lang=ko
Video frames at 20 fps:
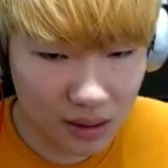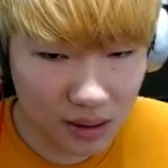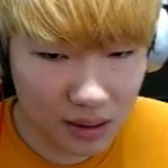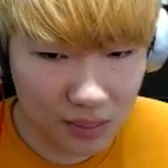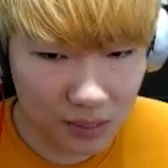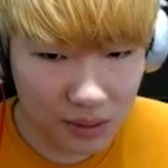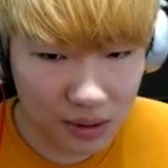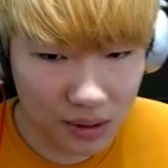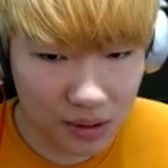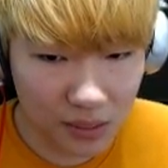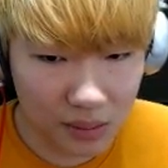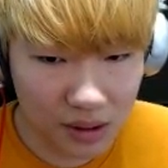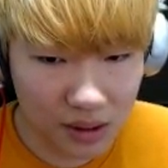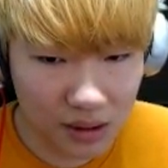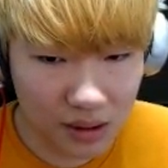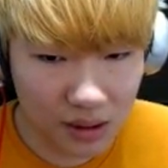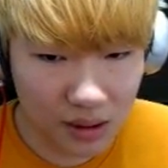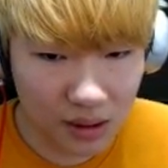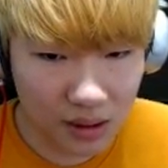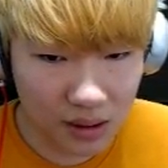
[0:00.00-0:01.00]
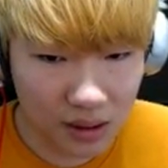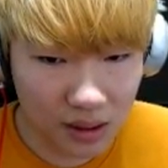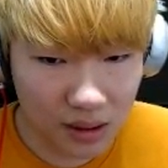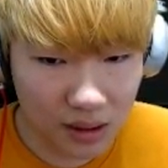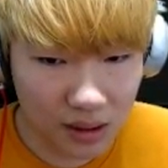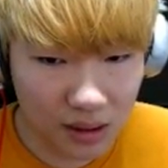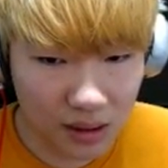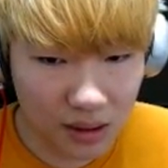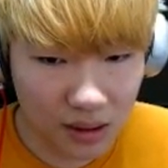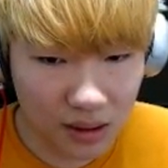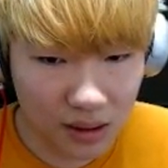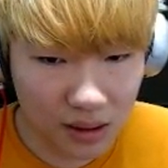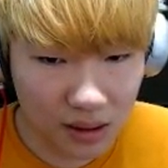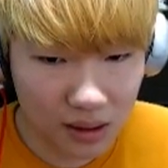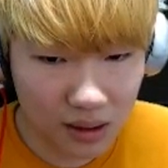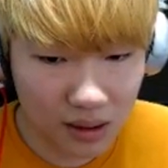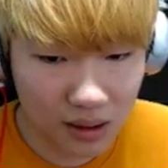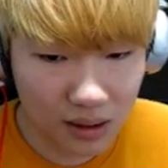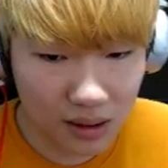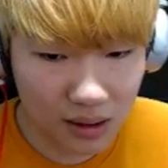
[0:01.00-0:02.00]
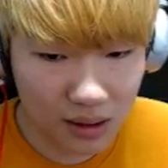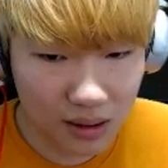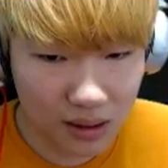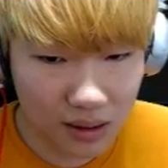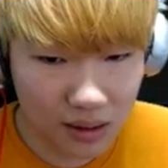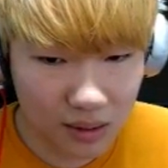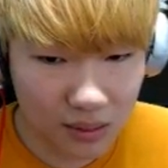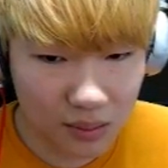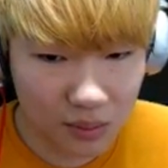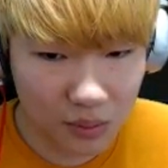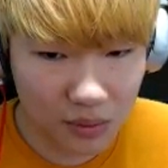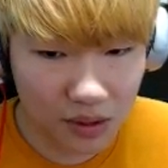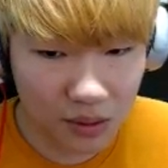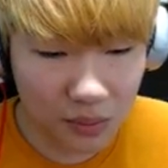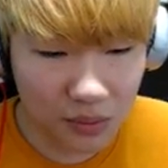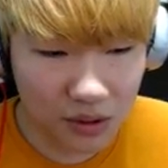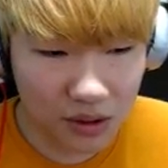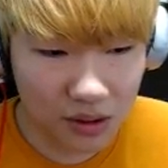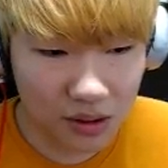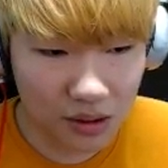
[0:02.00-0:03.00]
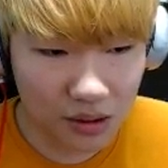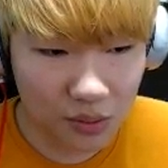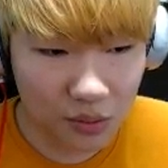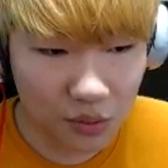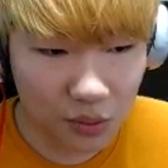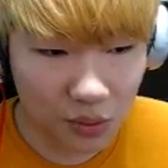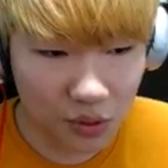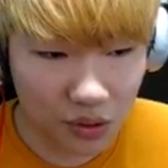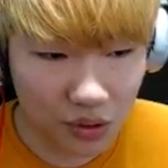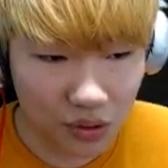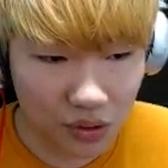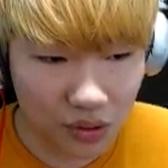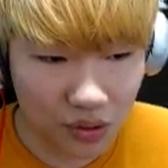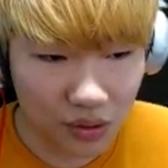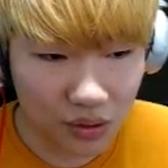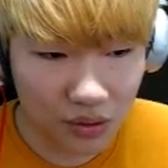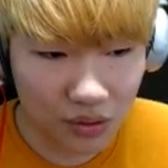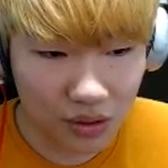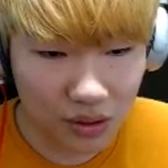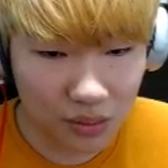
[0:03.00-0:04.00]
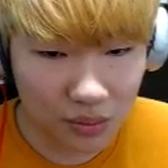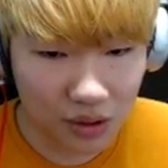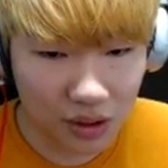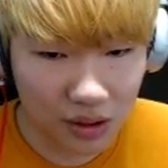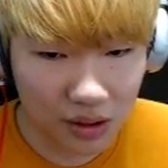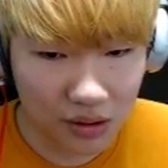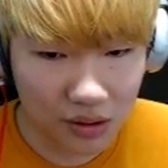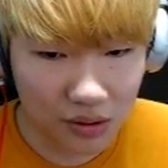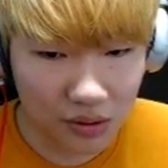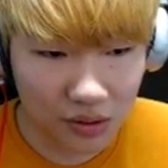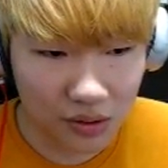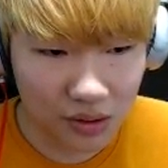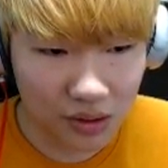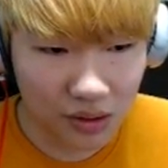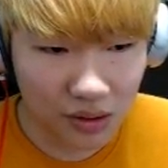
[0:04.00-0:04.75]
아, 민첩을 찍을까 그냥? 민첩 찍는 게 지금 좋죠 지금 상황에서는